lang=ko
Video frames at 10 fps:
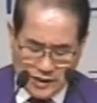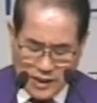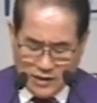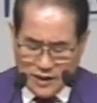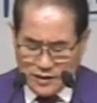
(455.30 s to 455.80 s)

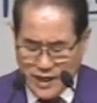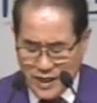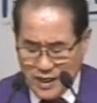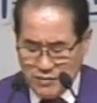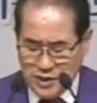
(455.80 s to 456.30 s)
자, 그래서
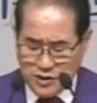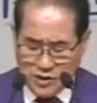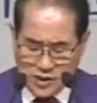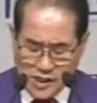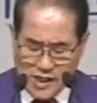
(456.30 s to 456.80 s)
하나님이
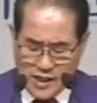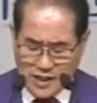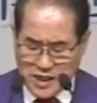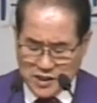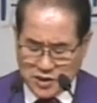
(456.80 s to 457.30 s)

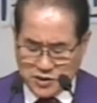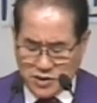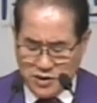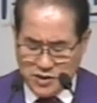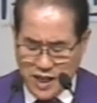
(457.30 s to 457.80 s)
여기에
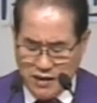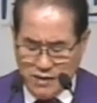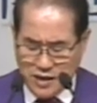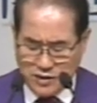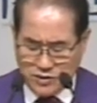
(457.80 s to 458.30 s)
계셔서 내
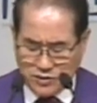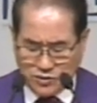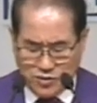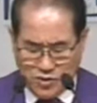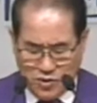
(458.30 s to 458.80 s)
말을
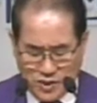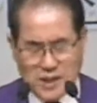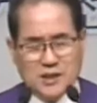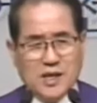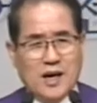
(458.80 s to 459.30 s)
듣고
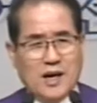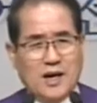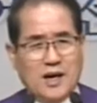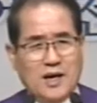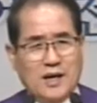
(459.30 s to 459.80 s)

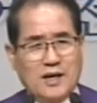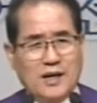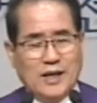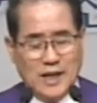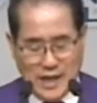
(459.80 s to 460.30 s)
계시다.
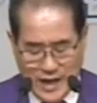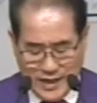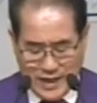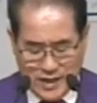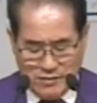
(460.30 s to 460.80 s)

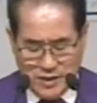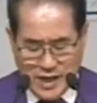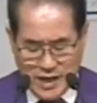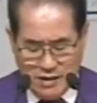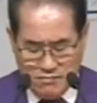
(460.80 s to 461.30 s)
하나님이
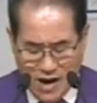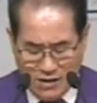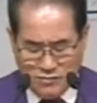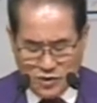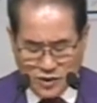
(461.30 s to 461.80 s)
나의
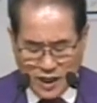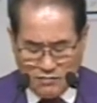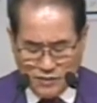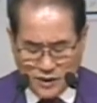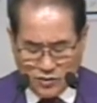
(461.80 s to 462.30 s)
마음도
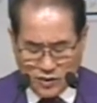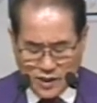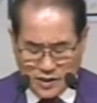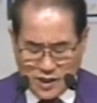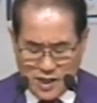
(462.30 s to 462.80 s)
살피시고
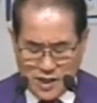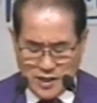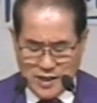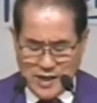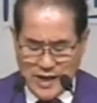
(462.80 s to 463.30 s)

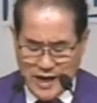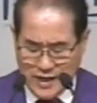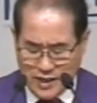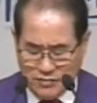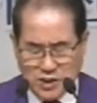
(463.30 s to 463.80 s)
계시다.
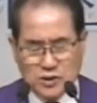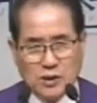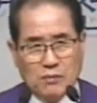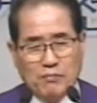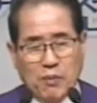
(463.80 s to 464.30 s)

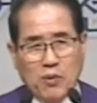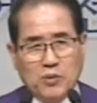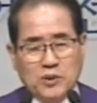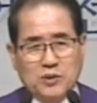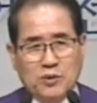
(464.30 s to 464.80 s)
하나님께서
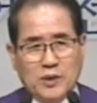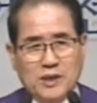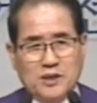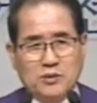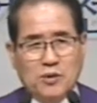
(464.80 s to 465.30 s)
보시고
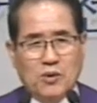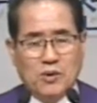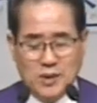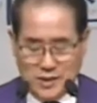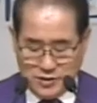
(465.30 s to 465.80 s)

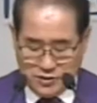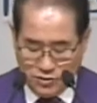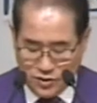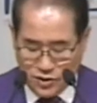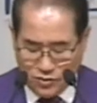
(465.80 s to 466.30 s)
계시고
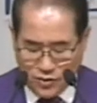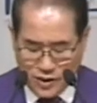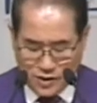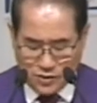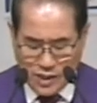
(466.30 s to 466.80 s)
들으시고
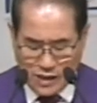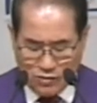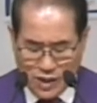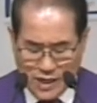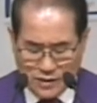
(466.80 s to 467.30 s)

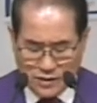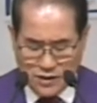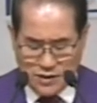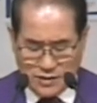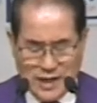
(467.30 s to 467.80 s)
계시다라고 하는
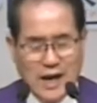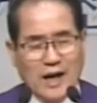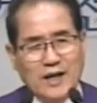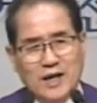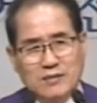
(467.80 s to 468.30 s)
것,
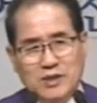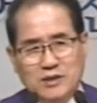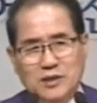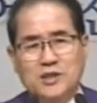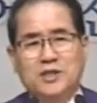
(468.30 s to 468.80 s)

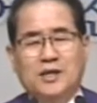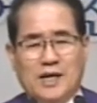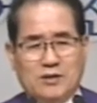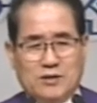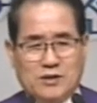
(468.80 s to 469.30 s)
하나님을
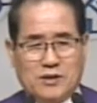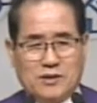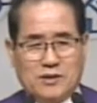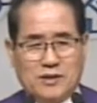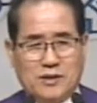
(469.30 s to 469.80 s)
의식하는 것.